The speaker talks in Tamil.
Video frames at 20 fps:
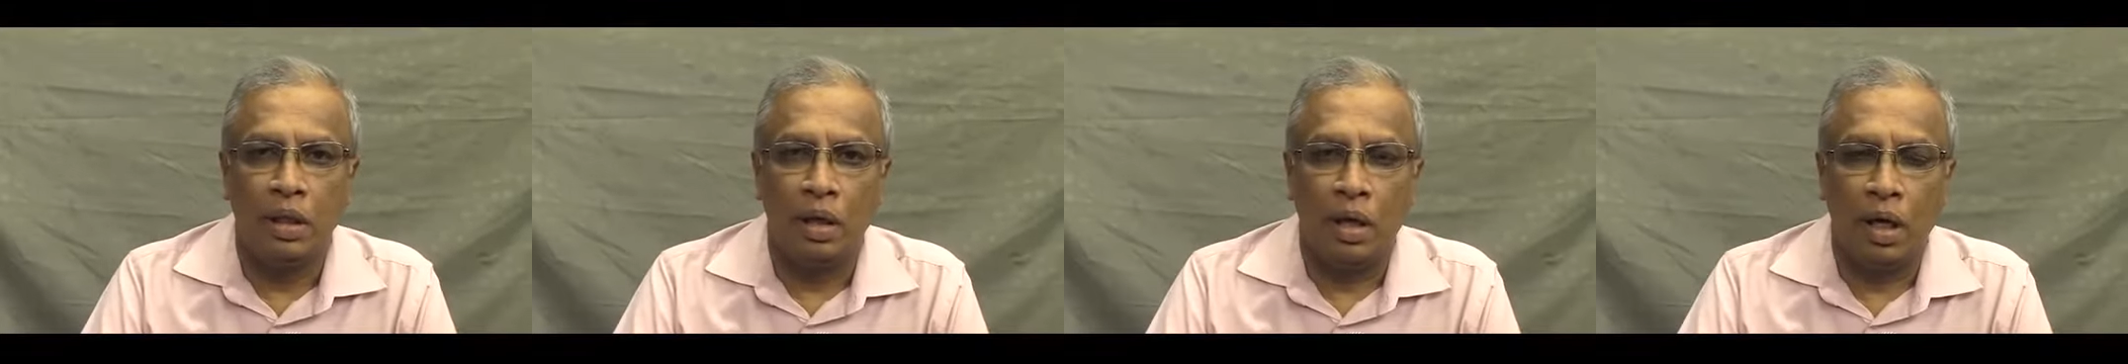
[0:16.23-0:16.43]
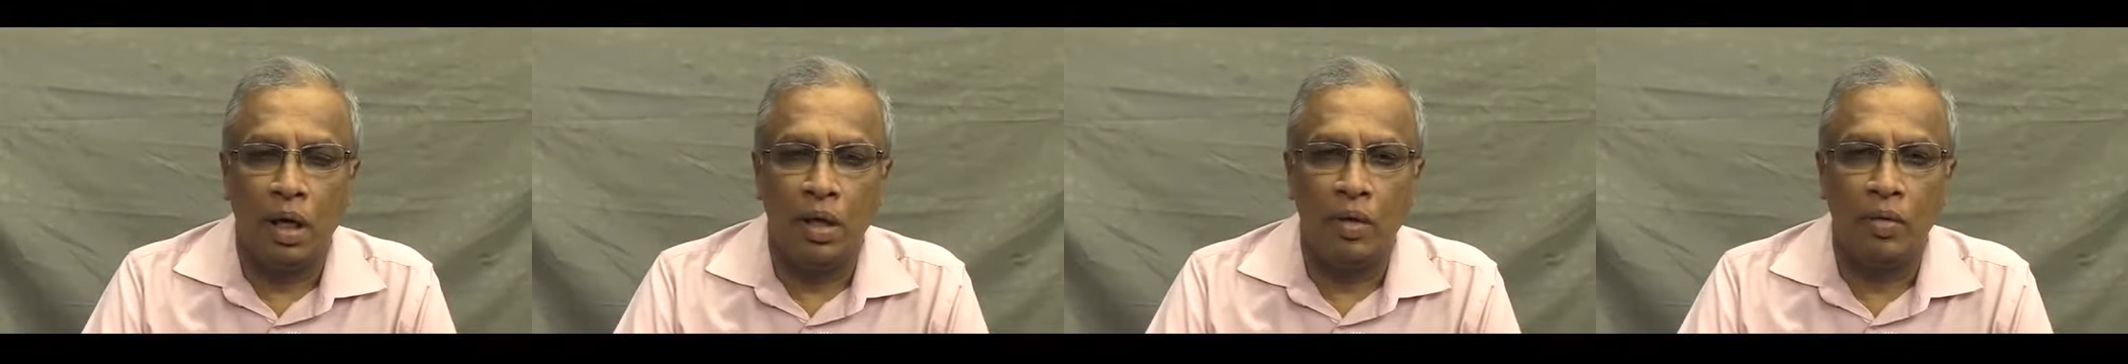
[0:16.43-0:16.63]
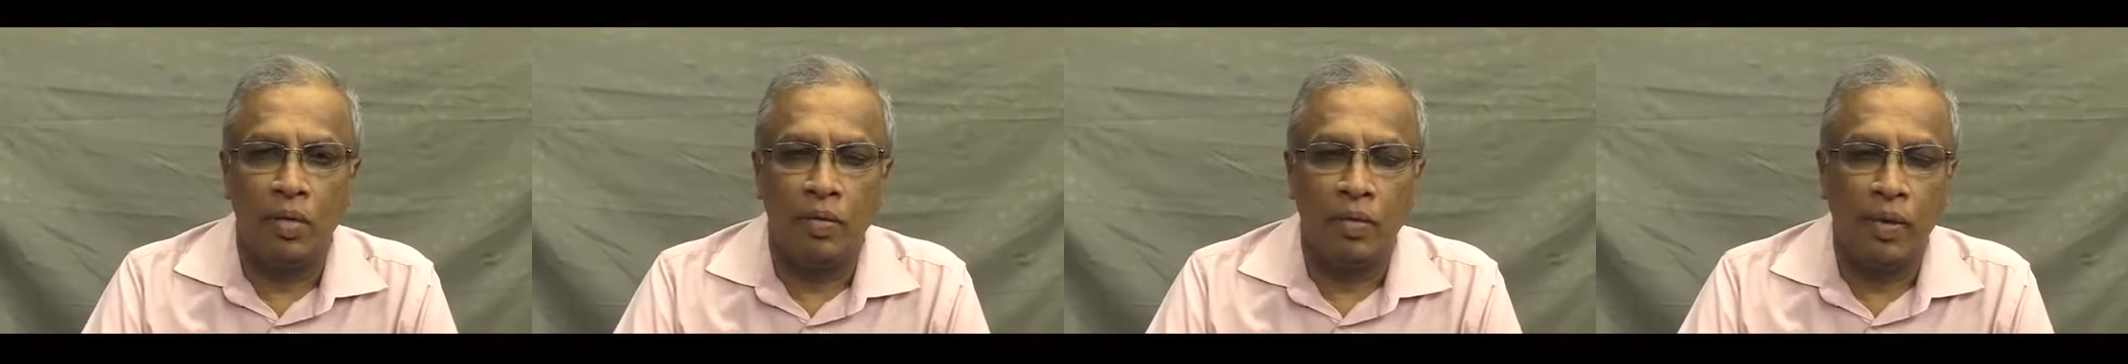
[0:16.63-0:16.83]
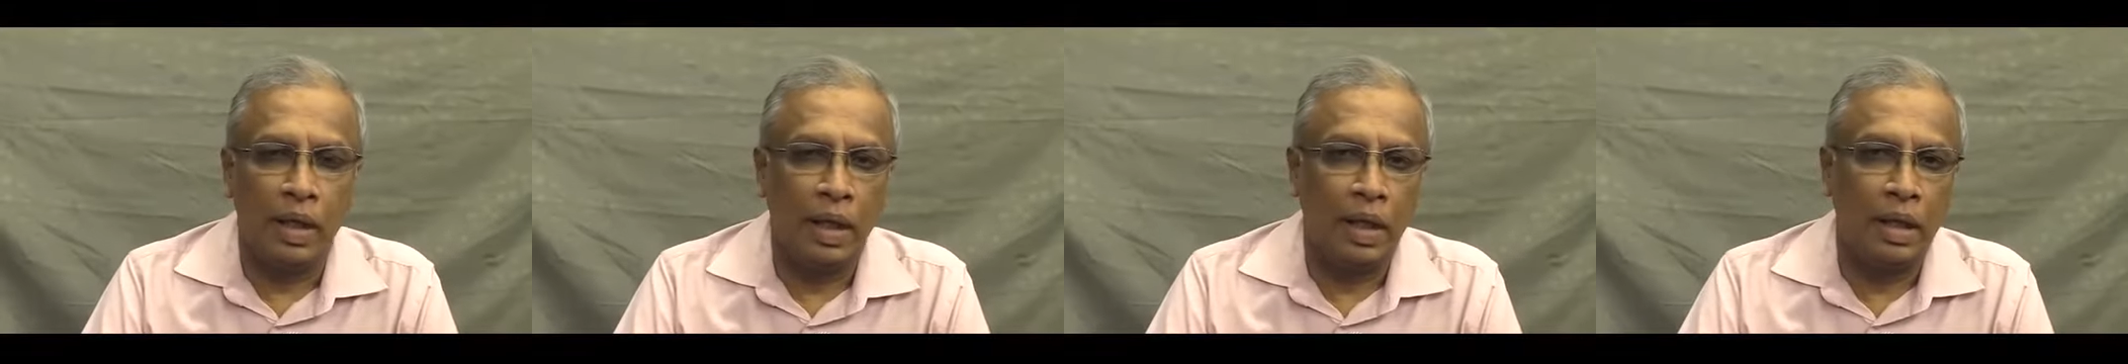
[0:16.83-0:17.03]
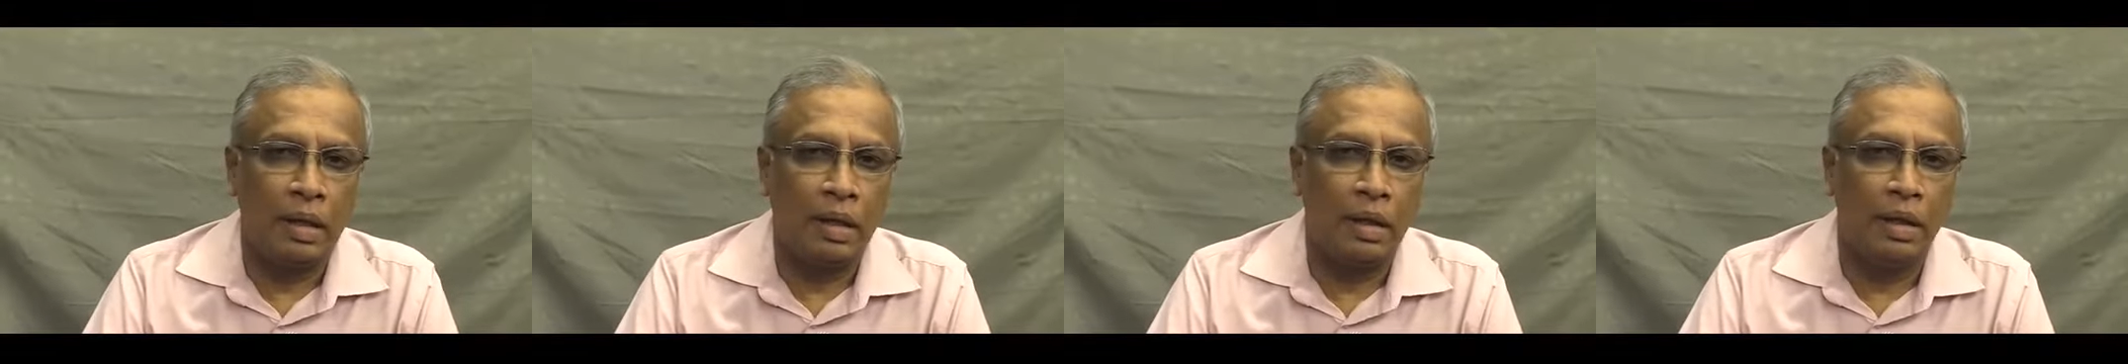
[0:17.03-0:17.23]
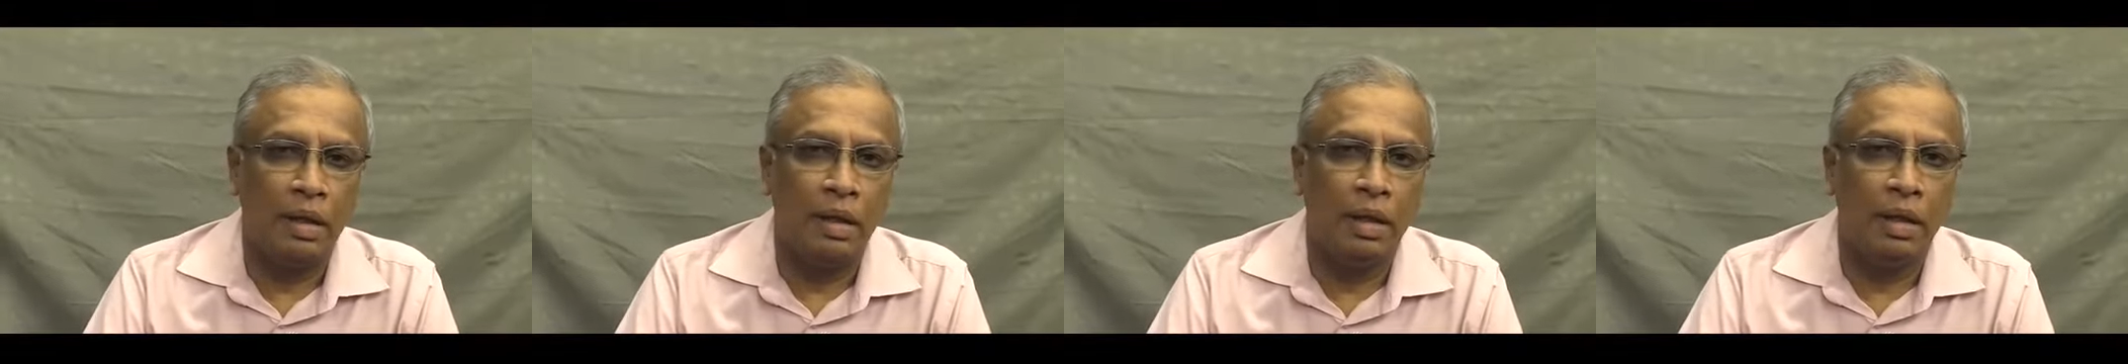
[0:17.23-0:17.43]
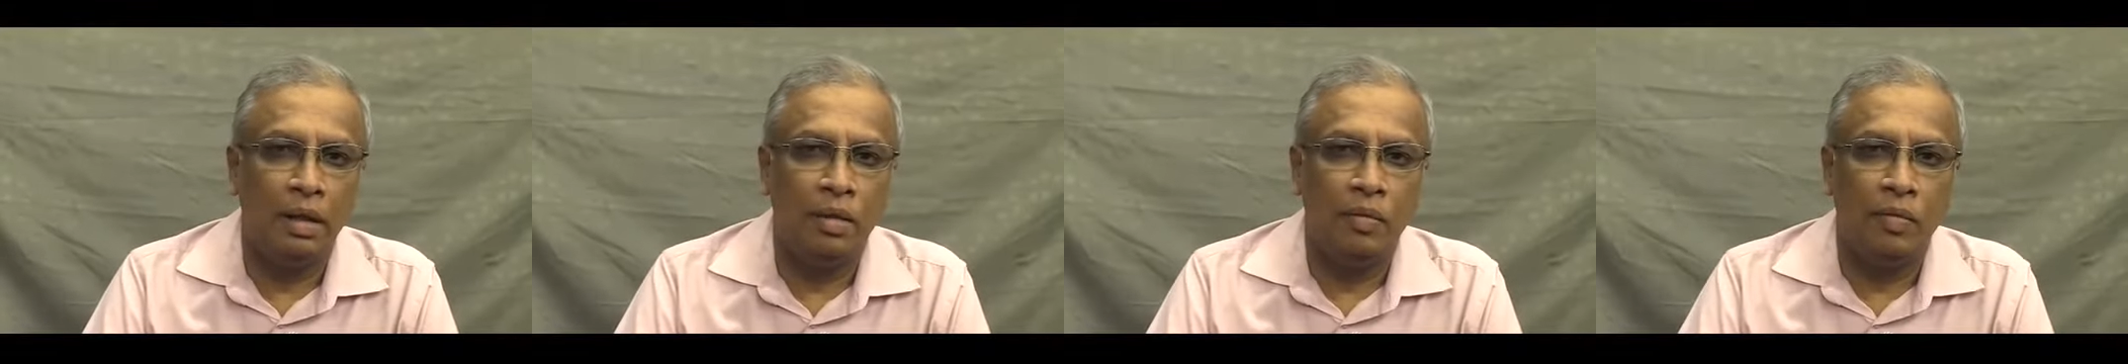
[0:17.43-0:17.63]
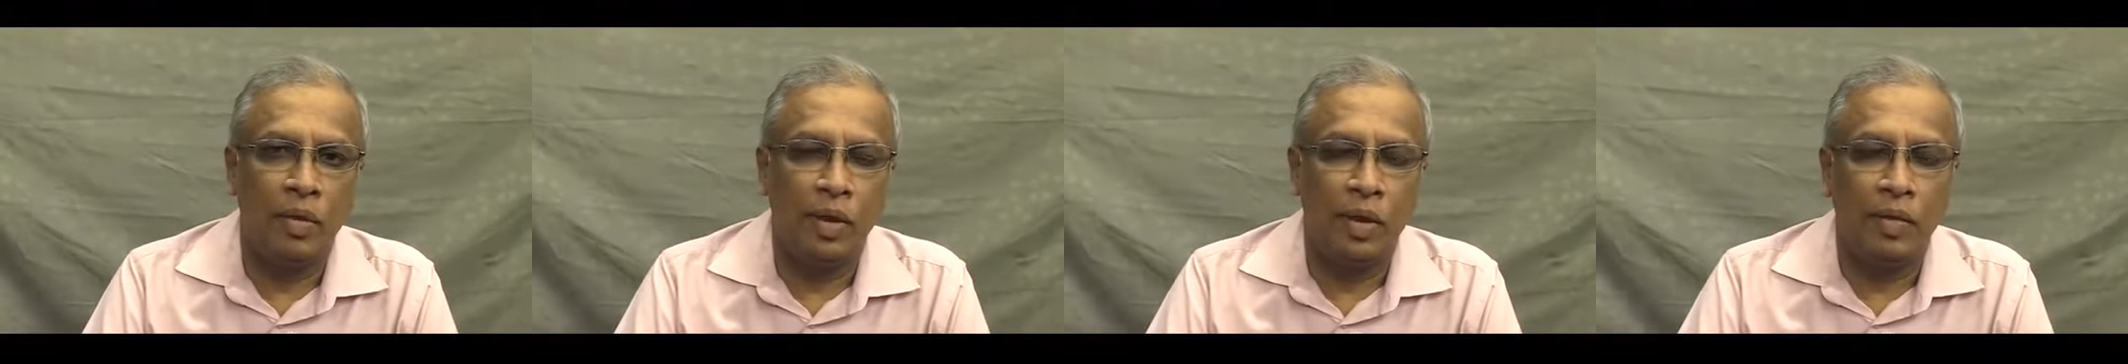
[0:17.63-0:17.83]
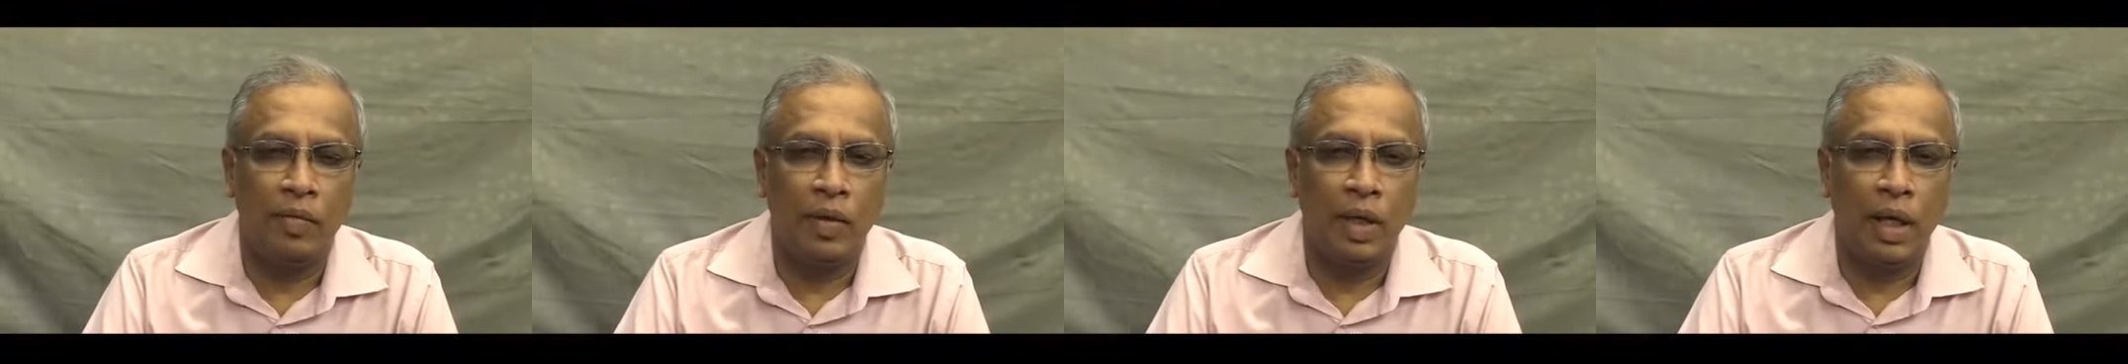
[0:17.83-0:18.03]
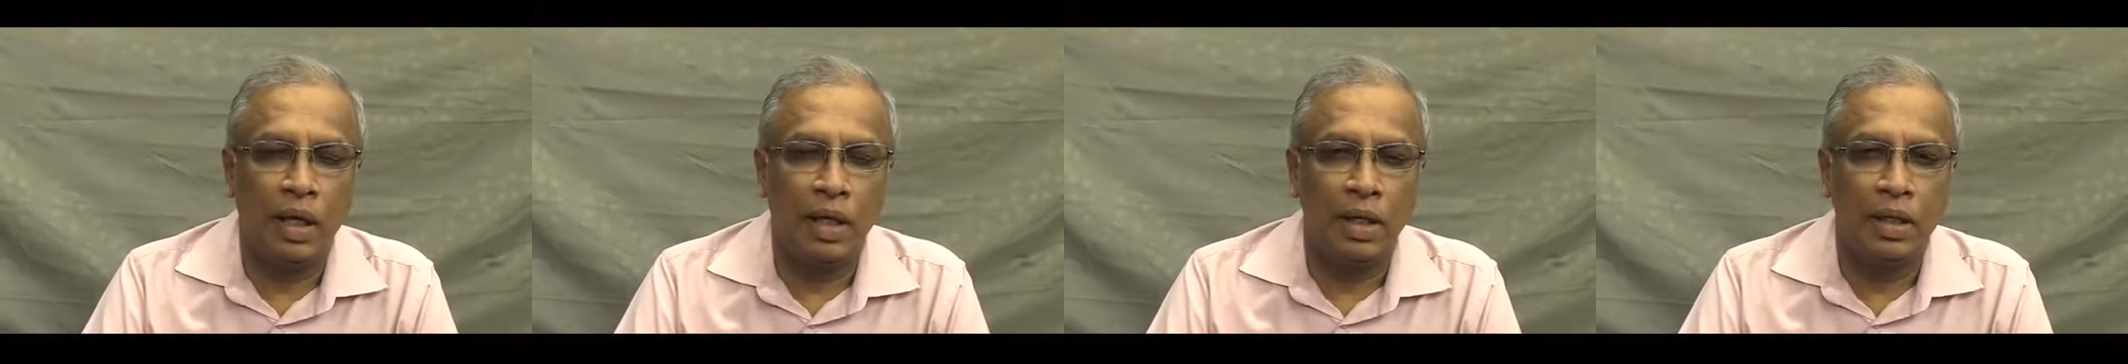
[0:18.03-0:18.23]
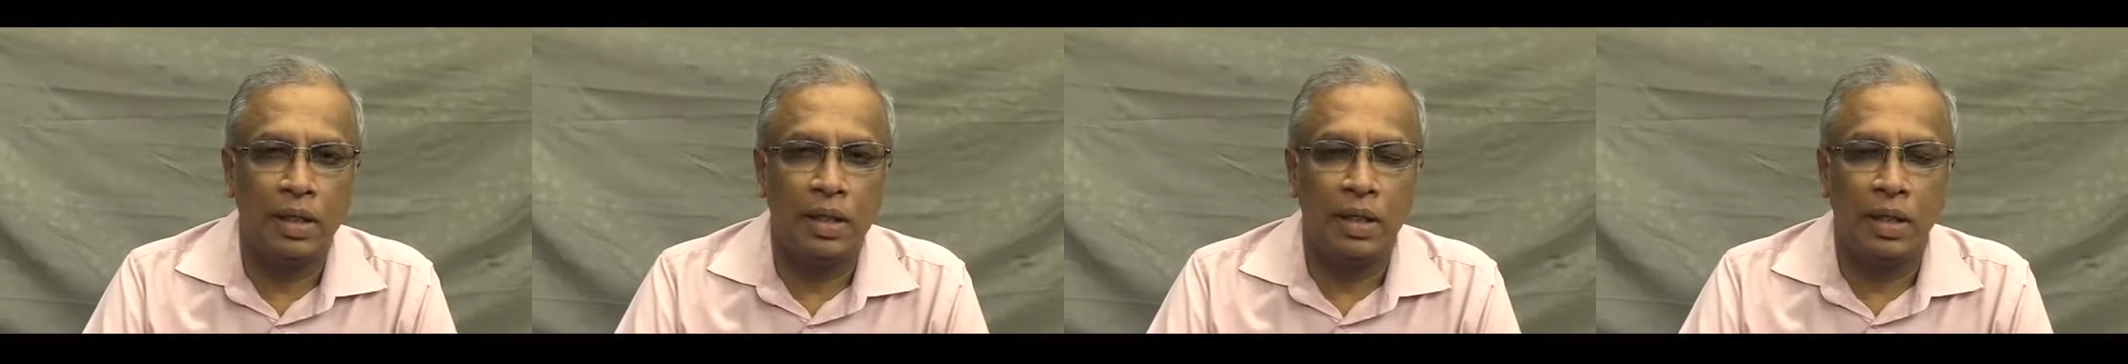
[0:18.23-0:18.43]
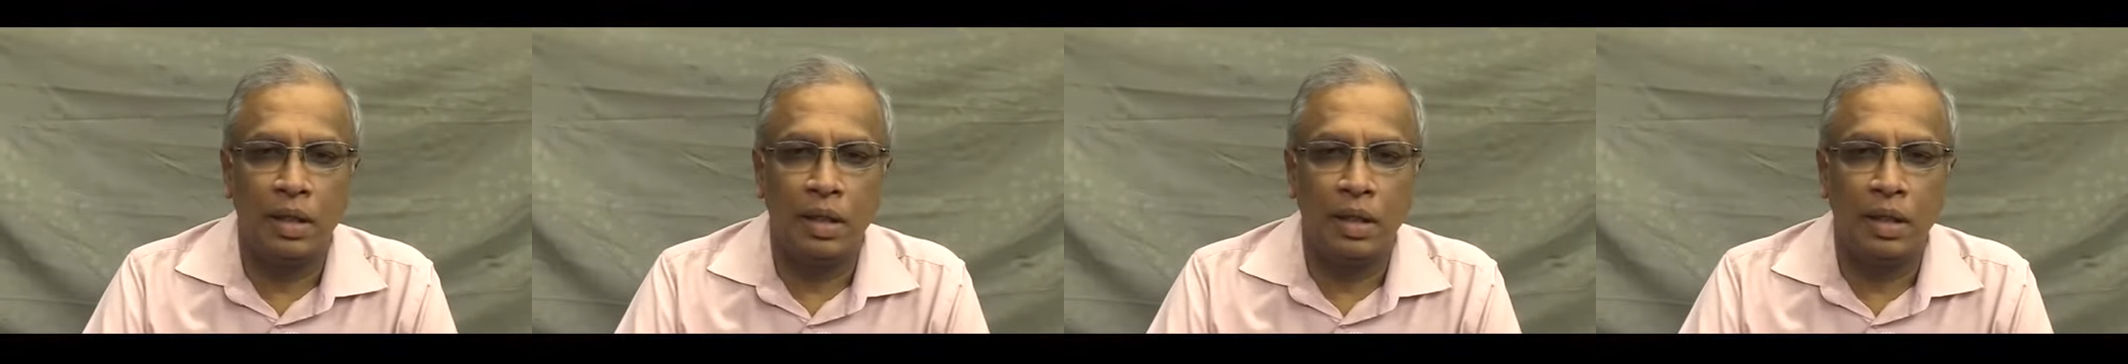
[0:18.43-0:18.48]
இராணுவ வீரர்கள் வீடு வீடாக